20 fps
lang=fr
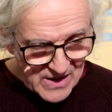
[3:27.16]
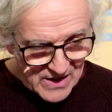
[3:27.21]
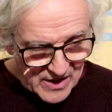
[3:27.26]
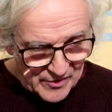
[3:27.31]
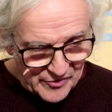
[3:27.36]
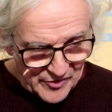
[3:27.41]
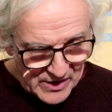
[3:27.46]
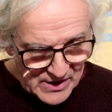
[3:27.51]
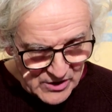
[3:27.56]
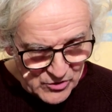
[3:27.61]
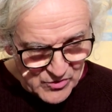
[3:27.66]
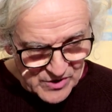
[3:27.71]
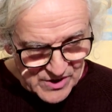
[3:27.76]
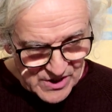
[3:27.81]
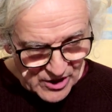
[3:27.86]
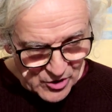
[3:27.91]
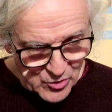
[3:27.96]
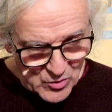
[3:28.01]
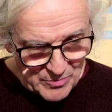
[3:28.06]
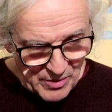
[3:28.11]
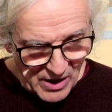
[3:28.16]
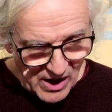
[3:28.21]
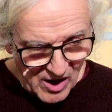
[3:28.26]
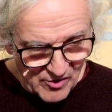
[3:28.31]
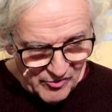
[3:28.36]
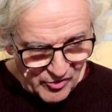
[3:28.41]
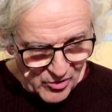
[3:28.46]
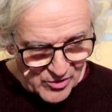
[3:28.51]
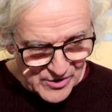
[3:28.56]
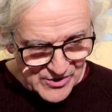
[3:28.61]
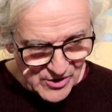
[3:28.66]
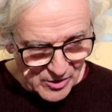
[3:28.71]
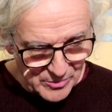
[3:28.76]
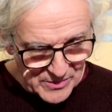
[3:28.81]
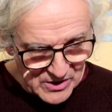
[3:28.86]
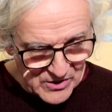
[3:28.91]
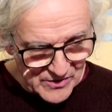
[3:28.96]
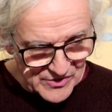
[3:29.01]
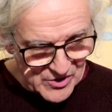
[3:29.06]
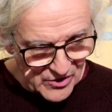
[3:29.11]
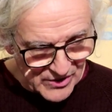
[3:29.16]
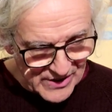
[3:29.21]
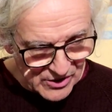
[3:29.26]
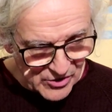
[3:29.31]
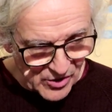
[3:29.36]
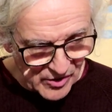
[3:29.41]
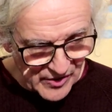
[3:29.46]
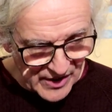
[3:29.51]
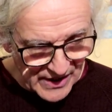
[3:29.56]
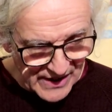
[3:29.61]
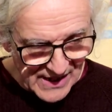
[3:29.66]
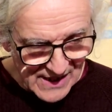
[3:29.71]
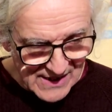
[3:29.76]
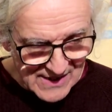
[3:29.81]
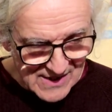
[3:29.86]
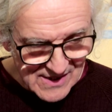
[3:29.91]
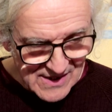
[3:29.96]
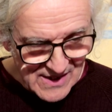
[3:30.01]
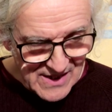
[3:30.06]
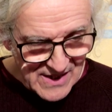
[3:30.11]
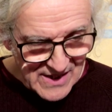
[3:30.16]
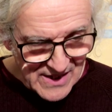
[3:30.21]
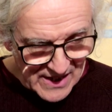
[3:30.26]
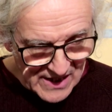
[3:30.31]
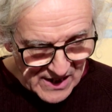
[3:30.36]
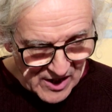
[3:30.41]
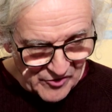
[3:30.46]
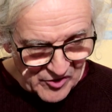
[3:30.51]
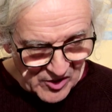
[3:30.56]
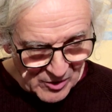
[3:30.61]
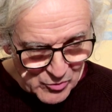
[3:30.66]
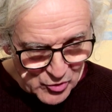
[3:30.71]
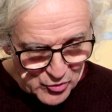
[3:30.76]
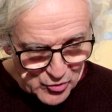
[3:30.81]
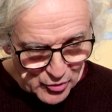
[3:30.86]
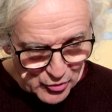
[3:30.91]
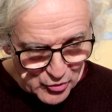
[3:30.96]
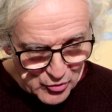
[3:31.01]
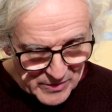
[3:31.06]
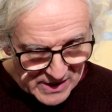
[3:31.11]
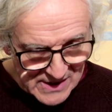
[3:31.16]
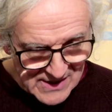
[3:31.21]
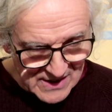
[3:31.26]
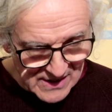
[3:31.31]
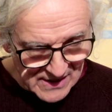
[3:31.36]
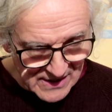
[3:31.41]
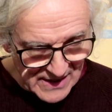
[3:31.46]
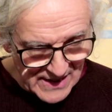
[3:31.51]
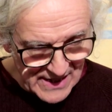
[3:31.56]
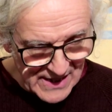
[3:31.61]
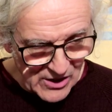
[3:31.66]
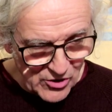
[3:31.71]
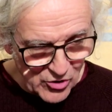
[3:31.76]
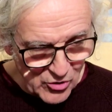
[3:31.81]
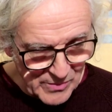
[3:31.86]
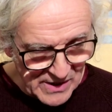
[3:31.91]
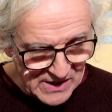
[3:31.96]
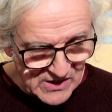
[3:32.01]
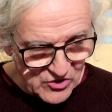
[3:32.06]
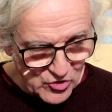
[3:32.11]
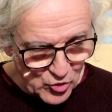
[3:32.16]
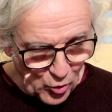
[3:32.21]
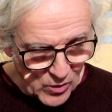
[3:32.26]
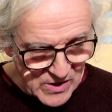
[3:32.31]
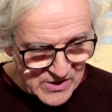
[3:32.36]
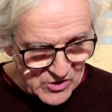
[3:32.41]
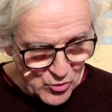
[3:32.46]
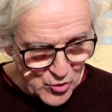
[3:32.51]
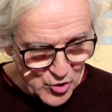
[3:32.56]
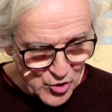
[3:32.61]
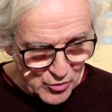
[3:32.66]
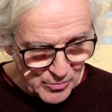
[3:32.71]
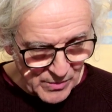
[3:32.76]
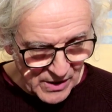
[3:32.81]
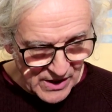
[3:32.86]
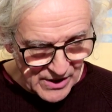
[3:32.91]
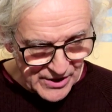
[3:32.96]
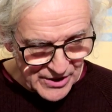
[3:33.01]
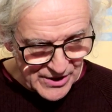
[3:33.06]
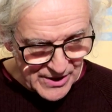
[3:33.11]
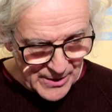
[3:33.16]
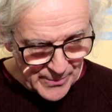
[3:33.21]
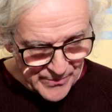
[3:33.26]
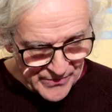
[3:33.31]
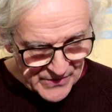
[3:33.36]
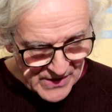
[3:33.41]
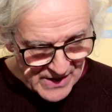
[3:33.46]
La faillite du circuit para-France en 1984 et la fermeture du Max Linder le mettent trois ans au chômage.